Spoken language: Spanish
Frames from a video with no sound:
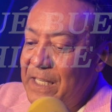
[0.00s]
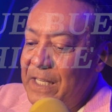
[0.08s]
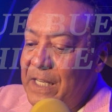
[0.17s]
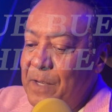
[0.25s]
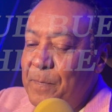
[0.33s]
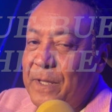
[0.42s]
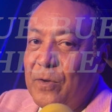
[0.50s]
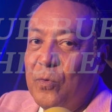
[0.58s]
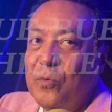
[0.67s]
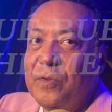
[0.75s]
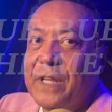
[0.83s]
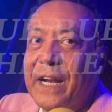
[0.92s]
y me dio
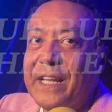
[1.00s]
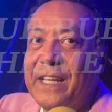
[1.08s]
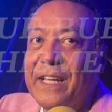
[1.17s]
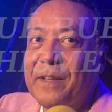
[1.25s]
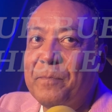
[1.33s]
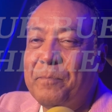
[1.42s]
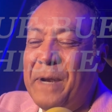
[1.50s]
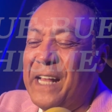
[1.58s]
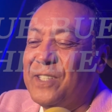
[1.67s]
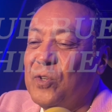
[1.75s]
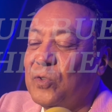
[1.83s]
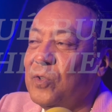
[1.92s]
un traje
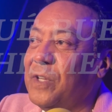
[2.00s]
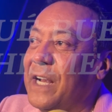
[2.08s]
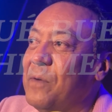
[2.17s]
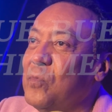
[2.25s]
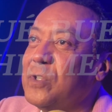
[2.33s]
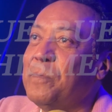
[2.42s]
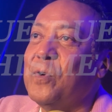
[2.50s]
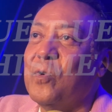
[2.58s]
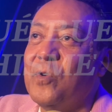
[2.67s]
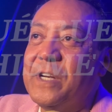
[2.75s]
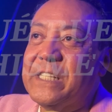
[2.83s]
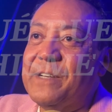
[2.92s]
precioso de gamuza y me dijo,
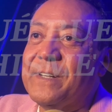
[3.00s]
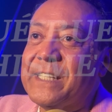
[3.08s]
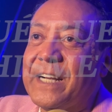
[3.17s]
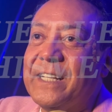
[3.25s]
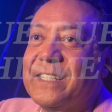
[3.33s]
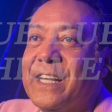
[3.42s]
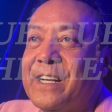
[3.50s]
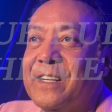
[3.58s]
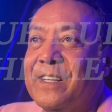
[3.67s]
con este vas a cantar.